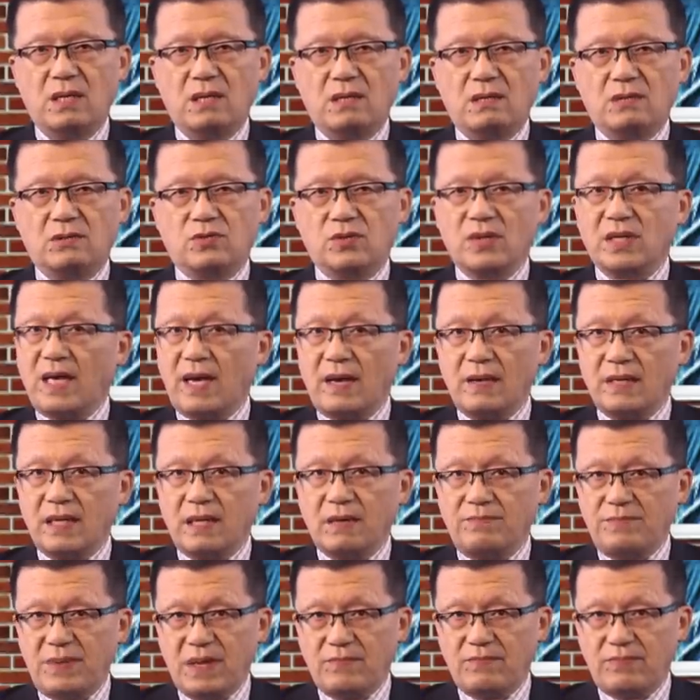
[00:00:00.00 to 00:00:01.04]
所以他那个
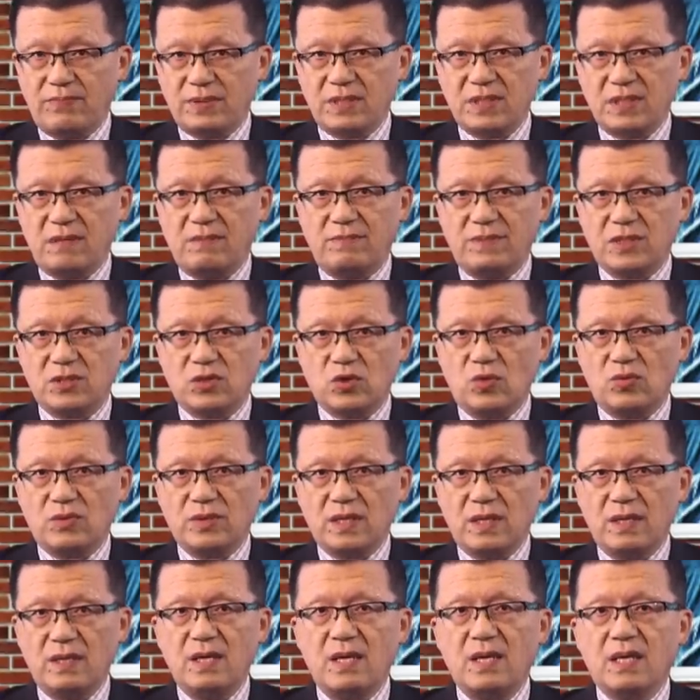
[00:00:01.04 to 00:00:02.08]
并不是那么重
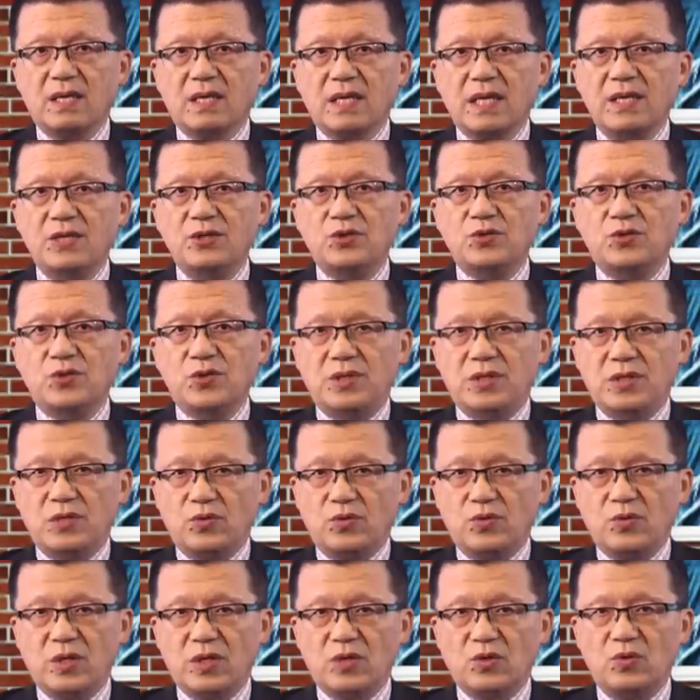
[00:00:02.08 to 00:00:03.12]
的。根据
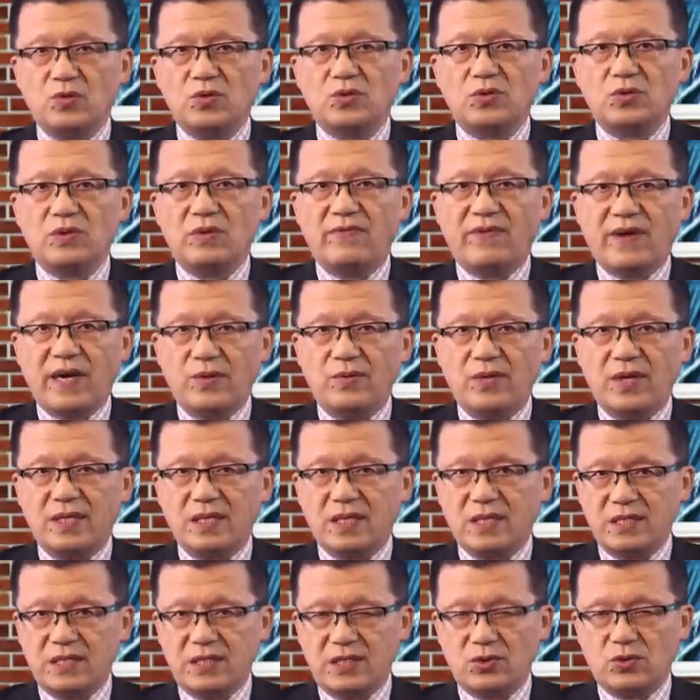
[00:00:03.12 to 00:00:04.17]
纽约东区法院这
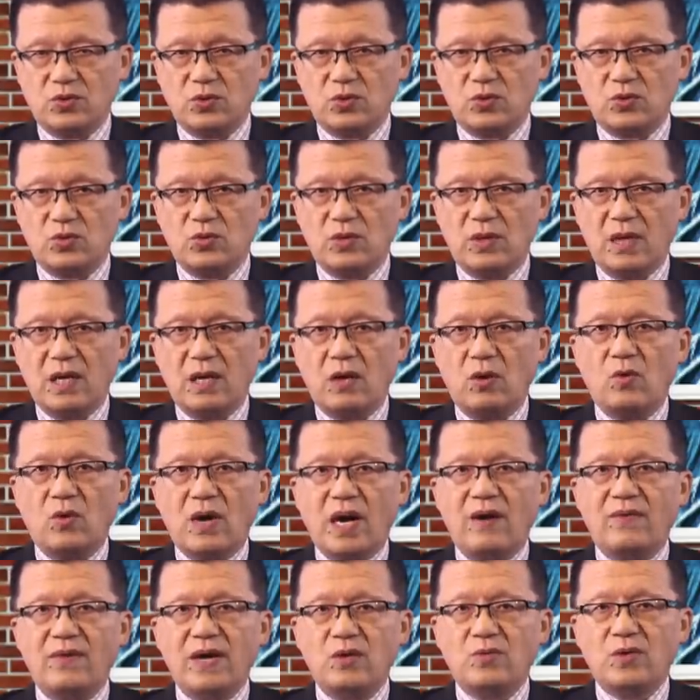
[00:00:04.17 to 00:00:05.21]
个起诉书哈，
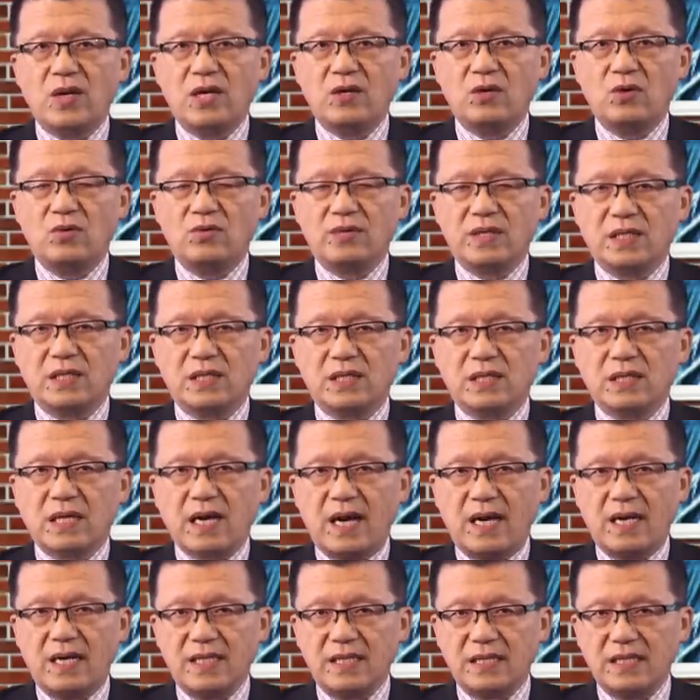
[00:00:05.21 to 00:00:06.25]
华为员工呢，自
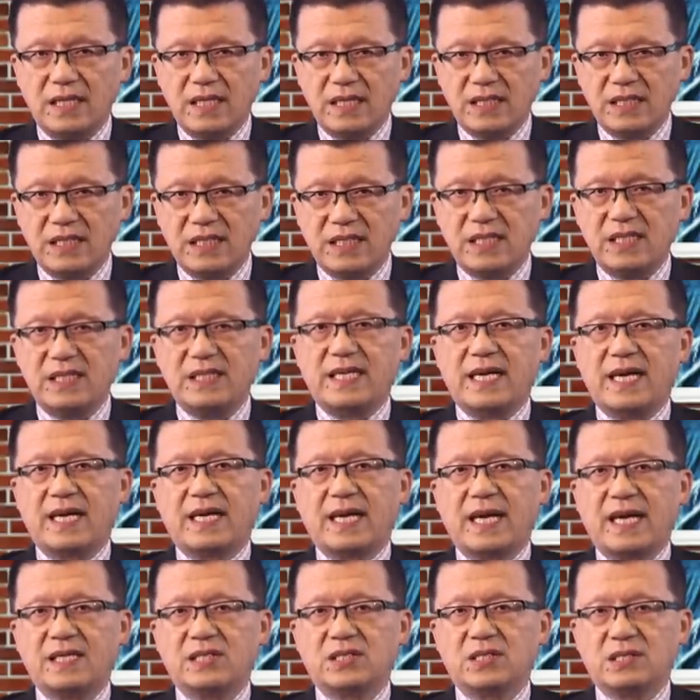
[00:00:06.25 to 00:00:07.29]
二零零七年
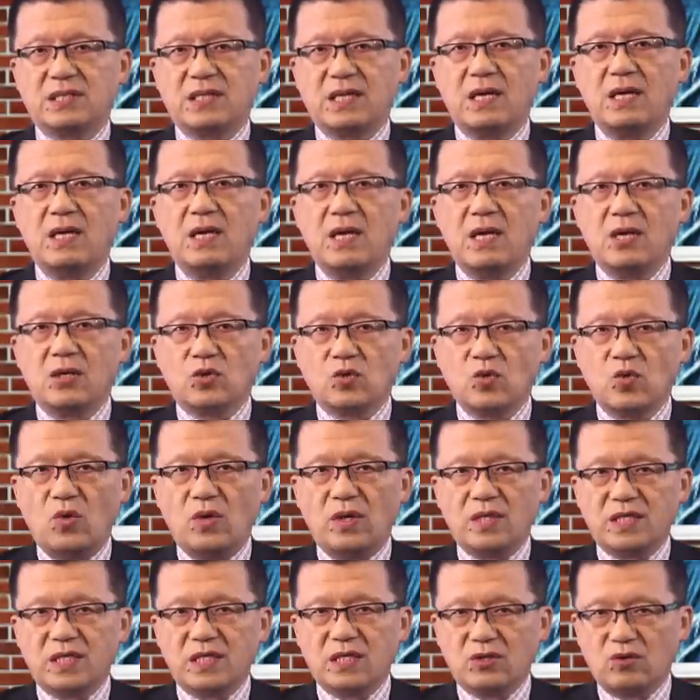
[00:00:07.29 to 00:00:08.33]
开始呢，
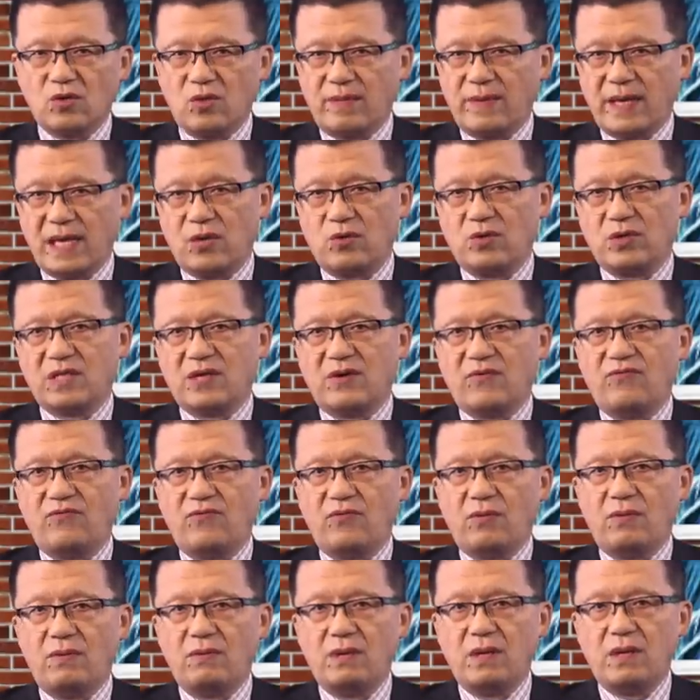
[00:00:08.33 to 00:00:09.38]
多次对美国政府